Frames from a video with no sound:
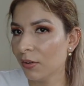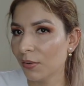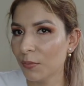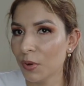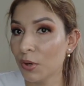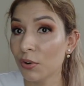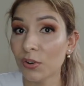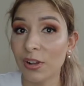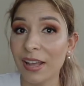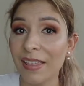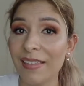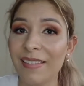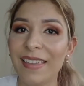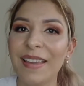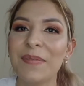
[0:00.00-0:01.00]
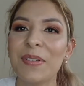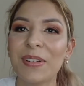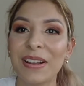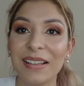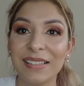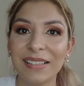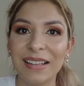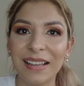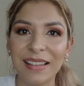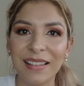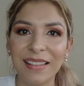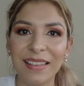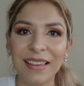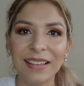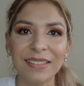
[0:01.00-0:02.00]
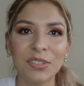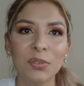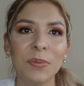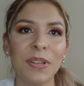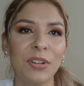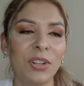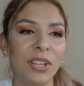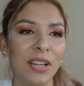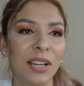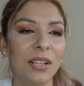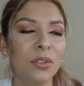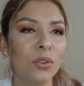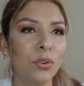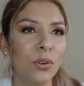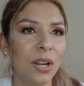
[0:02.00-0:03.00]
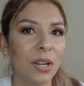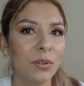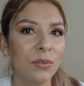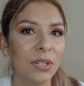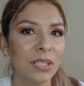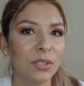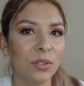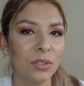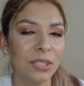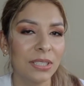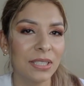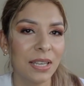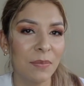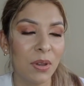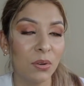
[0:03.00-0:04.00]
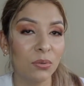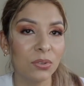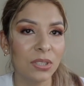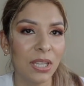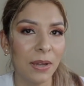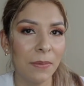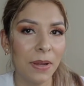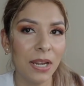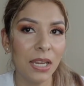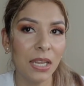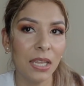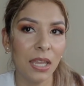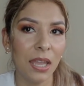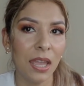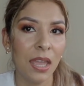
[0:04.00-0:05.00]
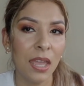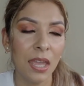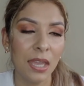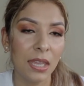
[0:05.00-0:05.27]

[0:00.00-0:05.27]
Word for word: bueno, no cada día, pero casi cada día estuve ordenando algunas cosas que me gustaban y que,